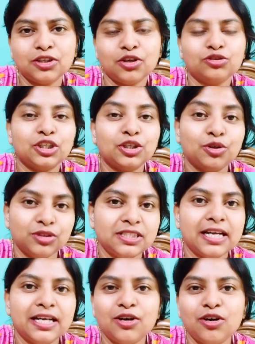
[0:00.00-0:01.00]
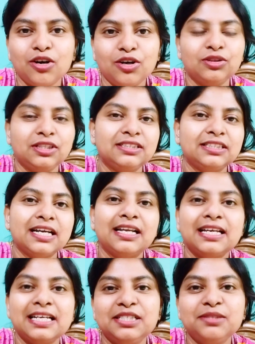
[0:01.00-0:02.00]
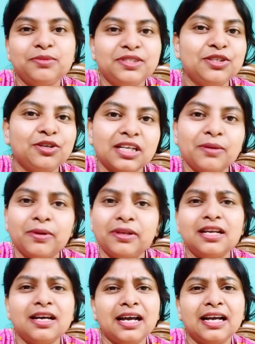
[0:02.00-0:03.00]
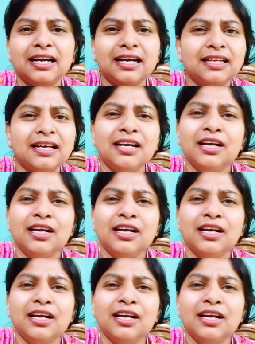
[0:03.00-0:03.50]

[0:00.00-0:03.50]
সংসার করতে চায় না ঘর করতে চায় না হিজিবিজি কথাবার্তা এক গাদা